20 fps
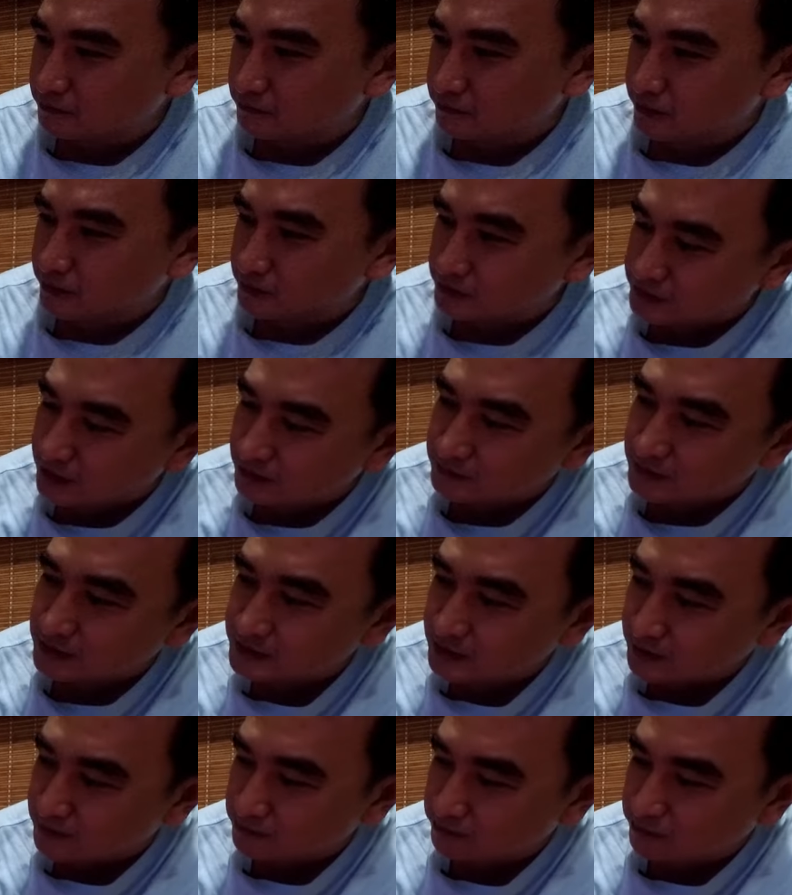we also have the
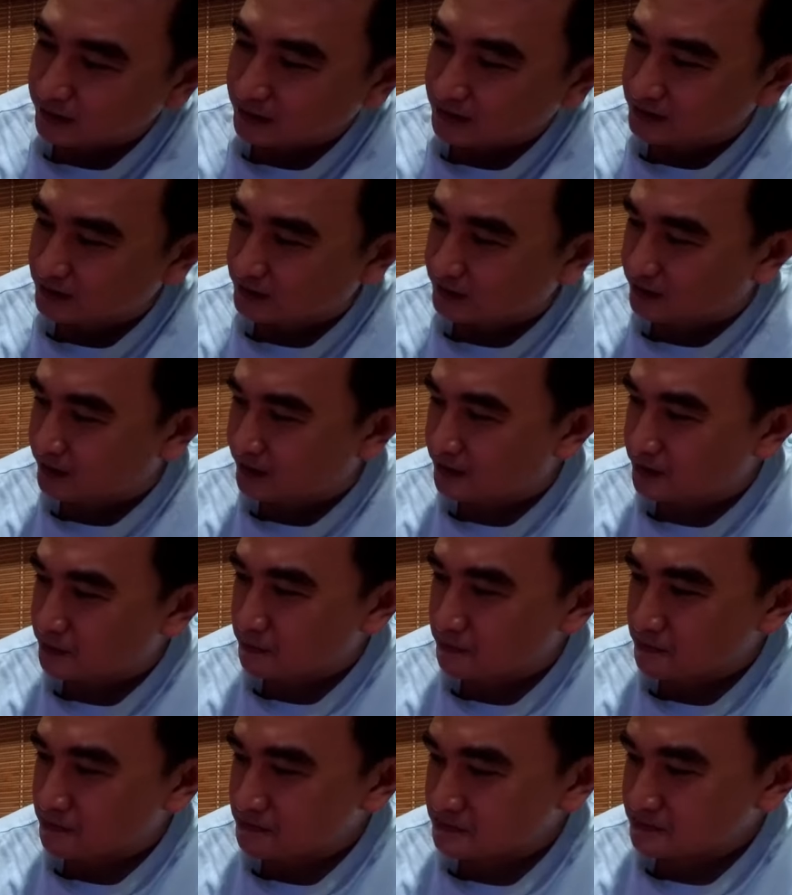sump filter
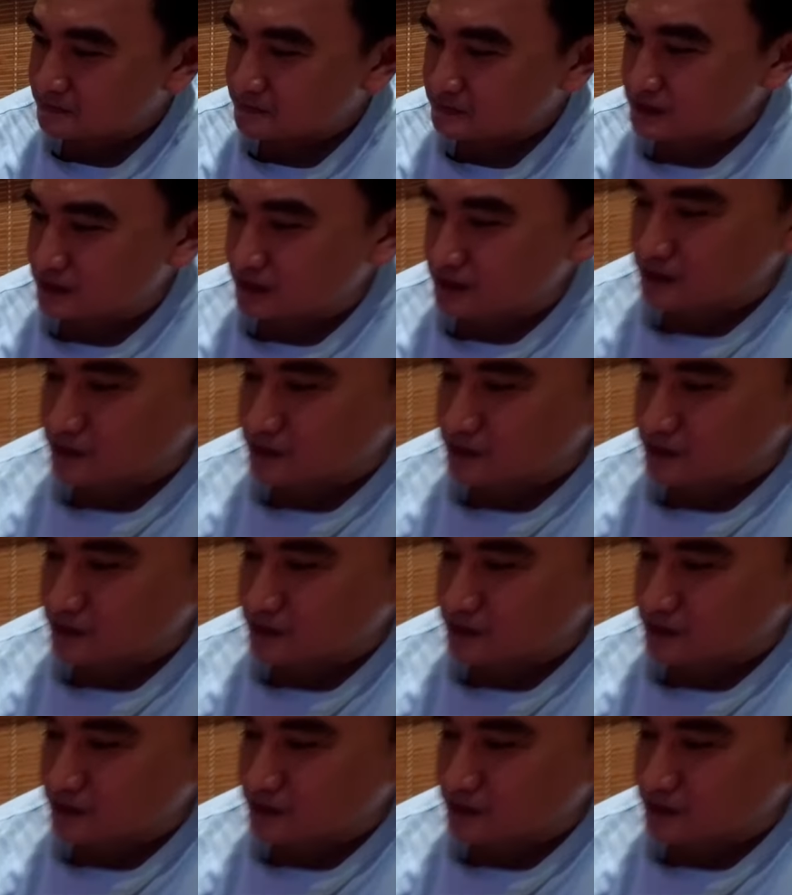na uh,